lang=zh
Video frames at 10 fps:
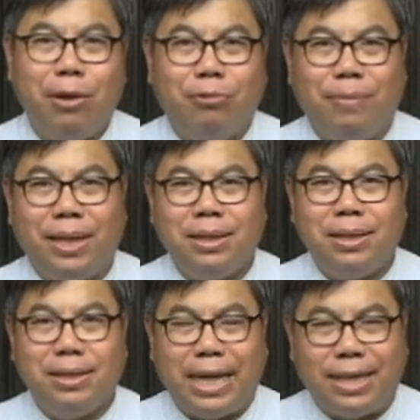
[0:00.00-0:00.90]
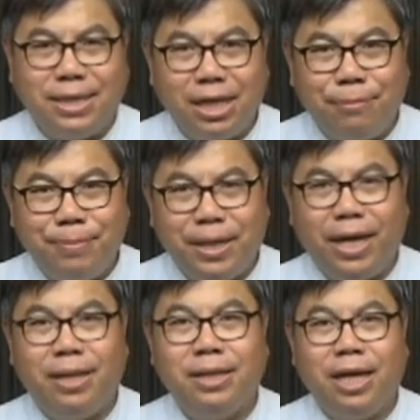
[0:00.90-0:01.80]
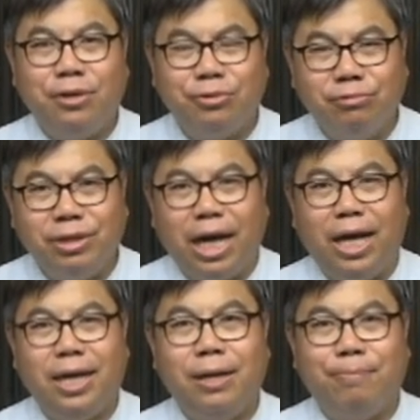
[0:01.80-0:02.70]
我们在这一篇耶稣的